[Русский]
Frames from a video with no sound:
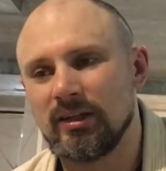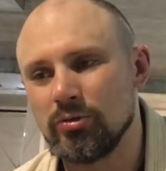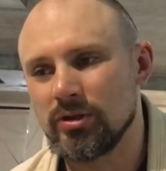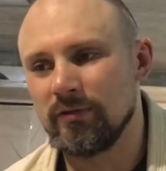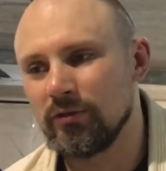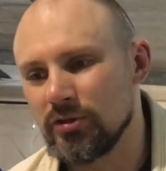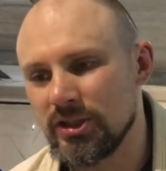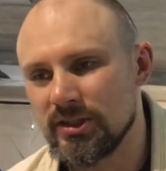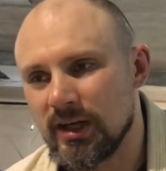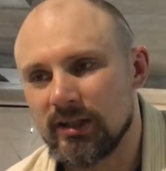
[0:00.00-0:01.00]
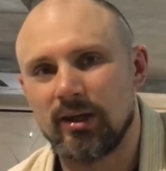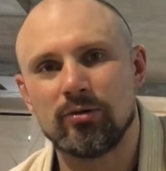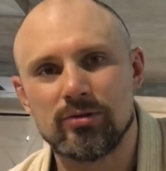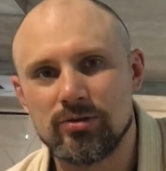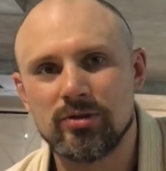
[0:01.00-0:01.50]
и ты уже в двух частях
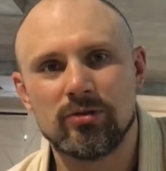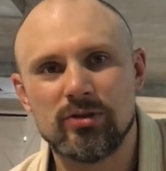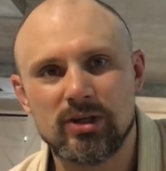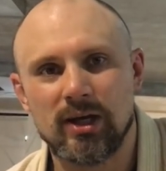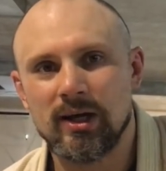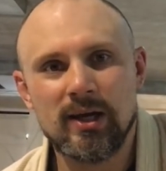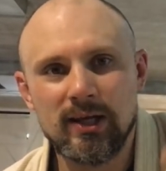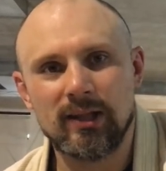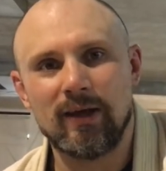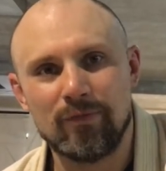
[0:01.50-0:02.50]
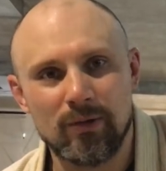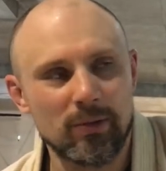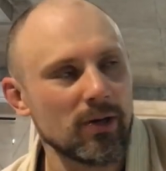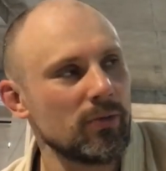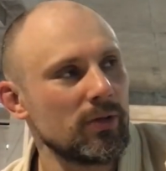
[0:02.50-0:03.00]
такой существуешь, как кинофильм
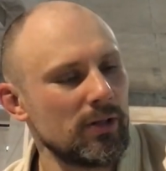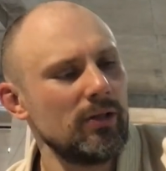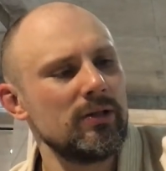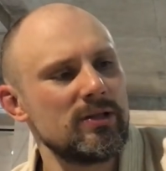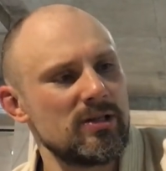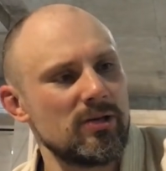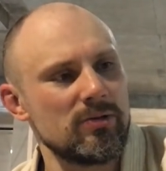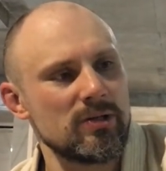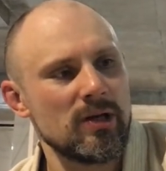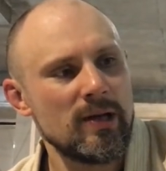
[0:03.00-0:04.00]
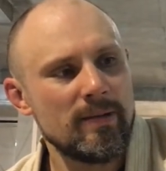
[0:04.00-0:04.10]
какой-нибудь. Ну, несерьезно.